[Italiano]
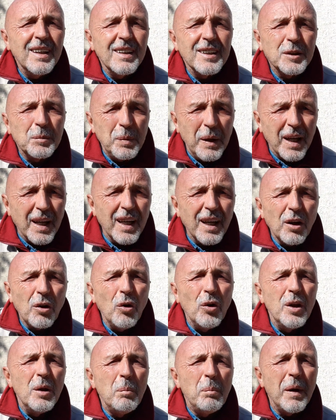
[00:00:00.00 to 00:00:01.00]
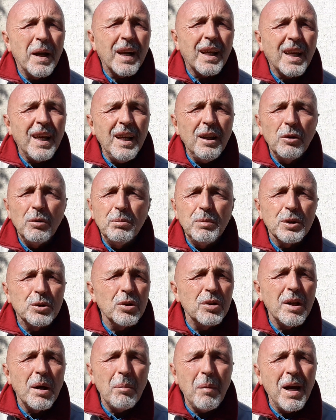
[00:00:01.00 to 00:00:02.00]
spiegherò il perché non
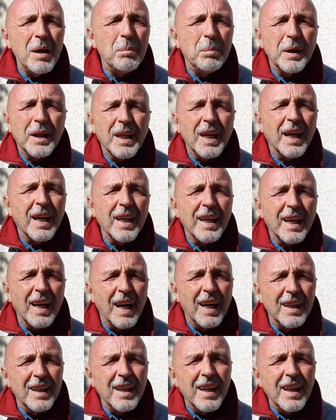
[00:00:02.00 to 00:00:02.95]
bisogna mai picchiare i cani,